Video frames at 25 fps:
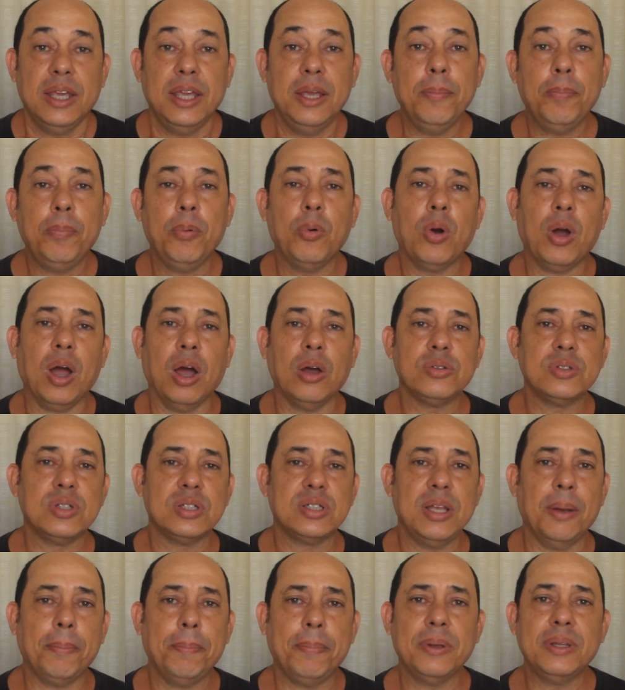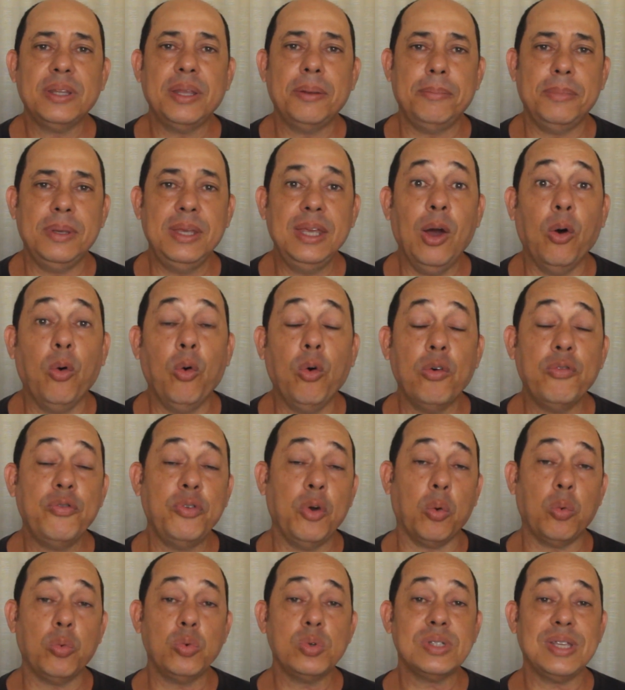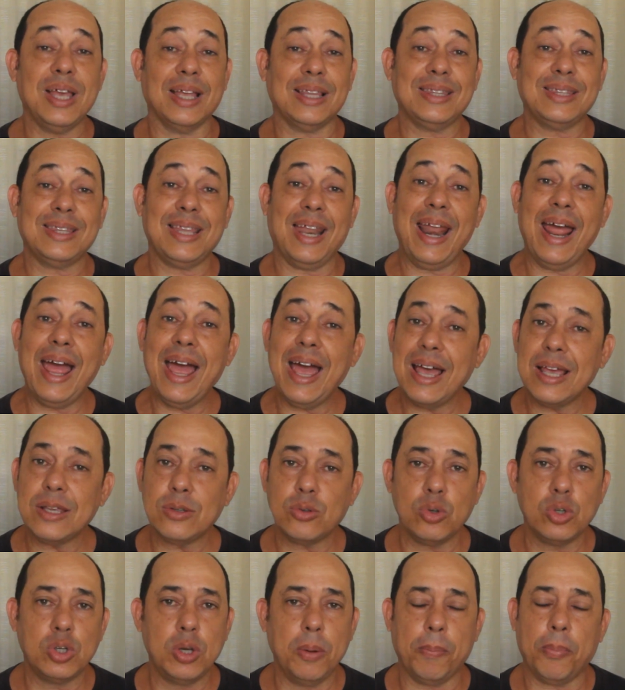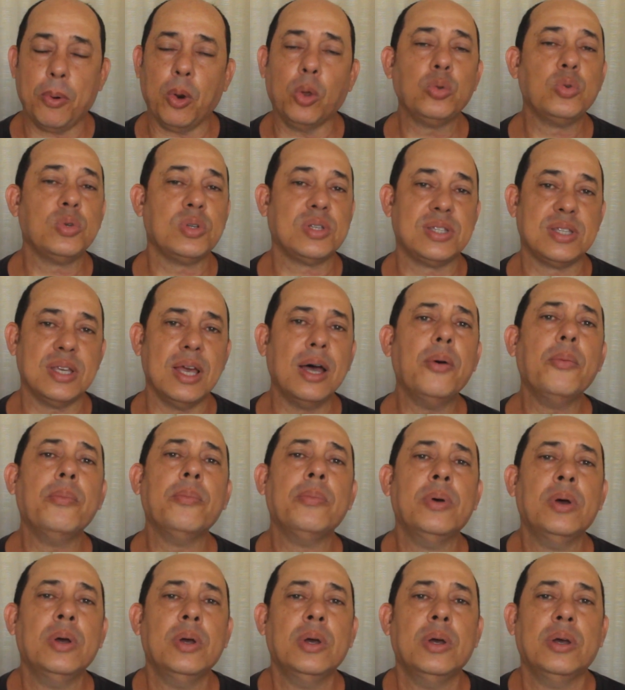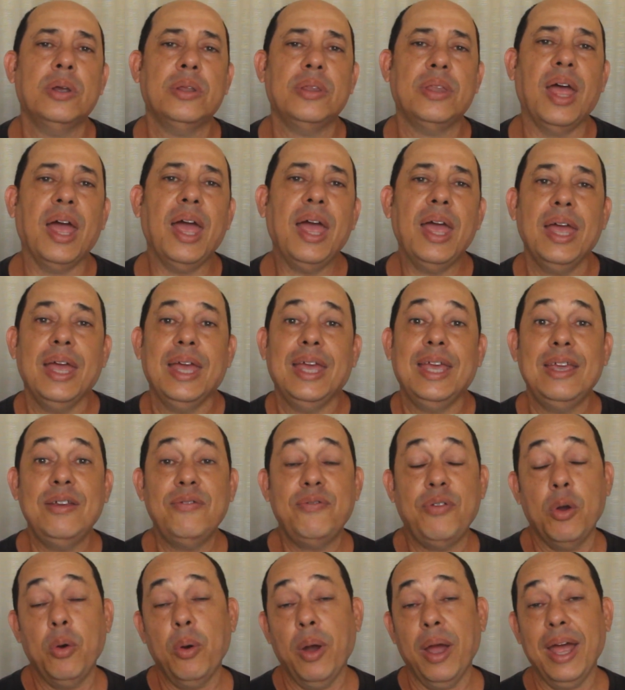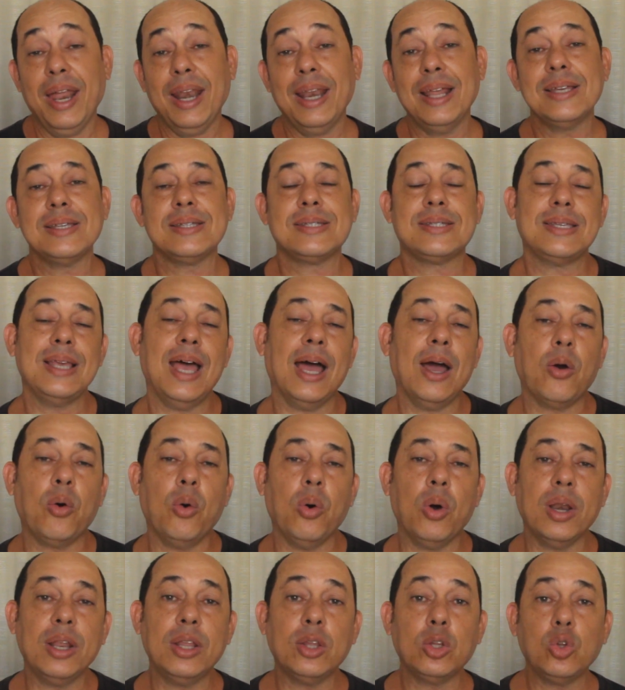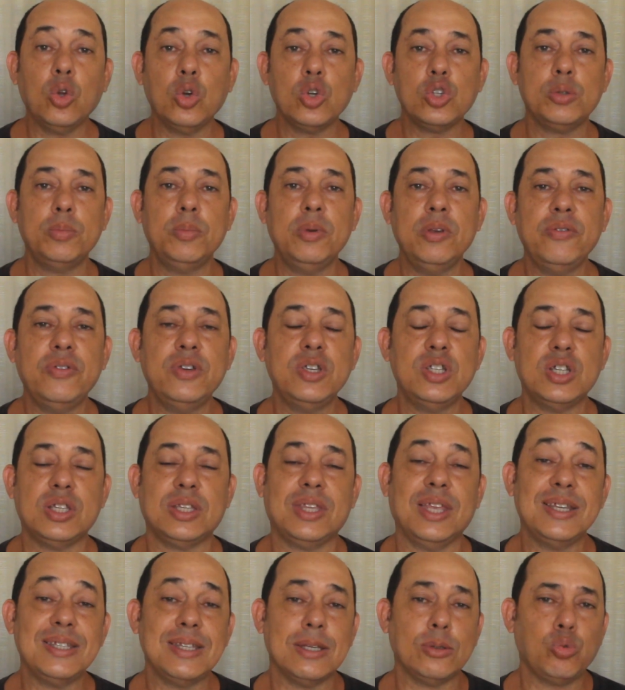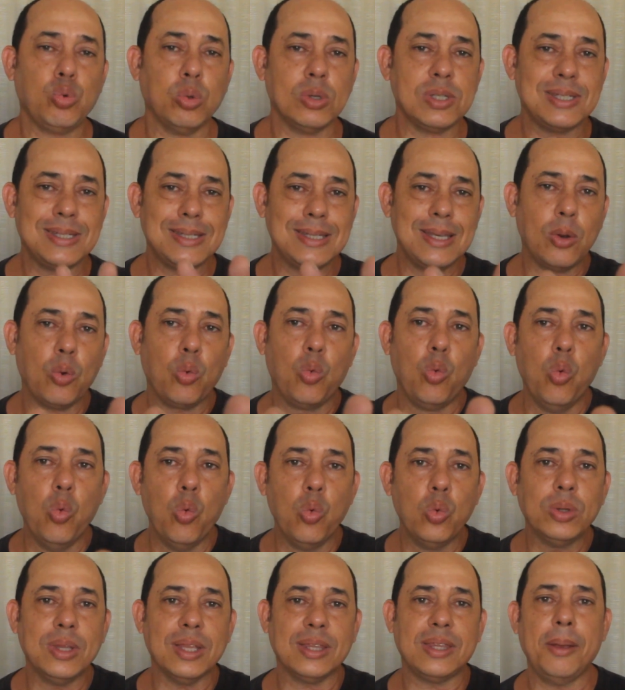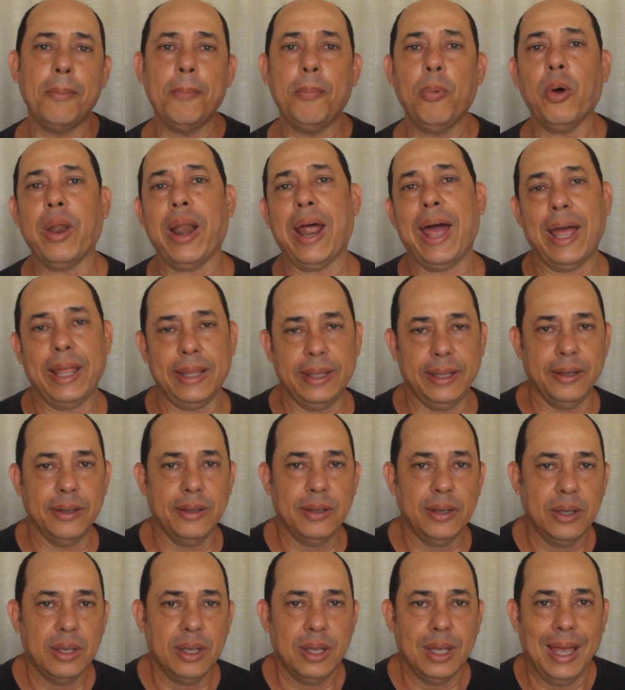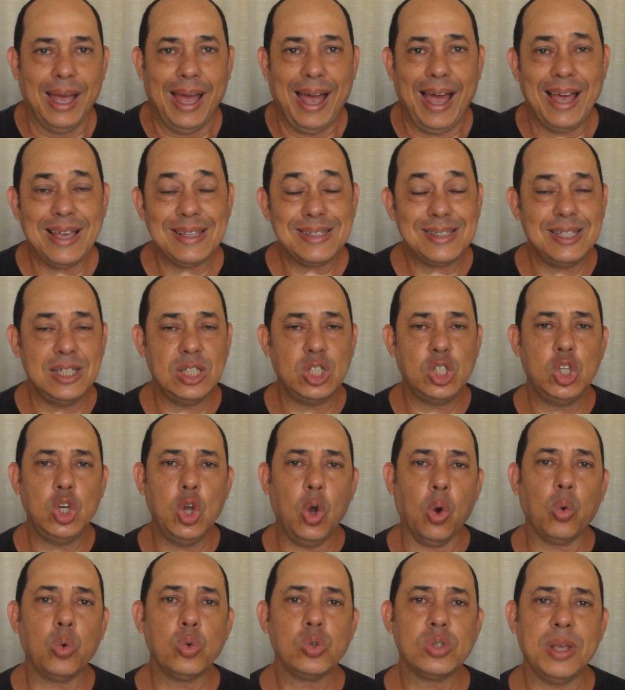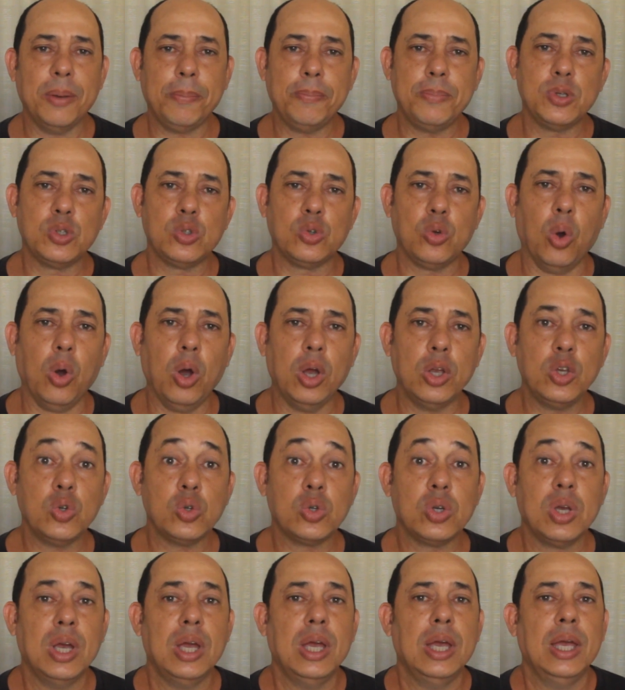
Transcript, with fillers: e por causa da pandemia houve alguns atrasos de produção, né, e veio relançar agora em 2023 a sua segunda temporada. Assisti alguns episódios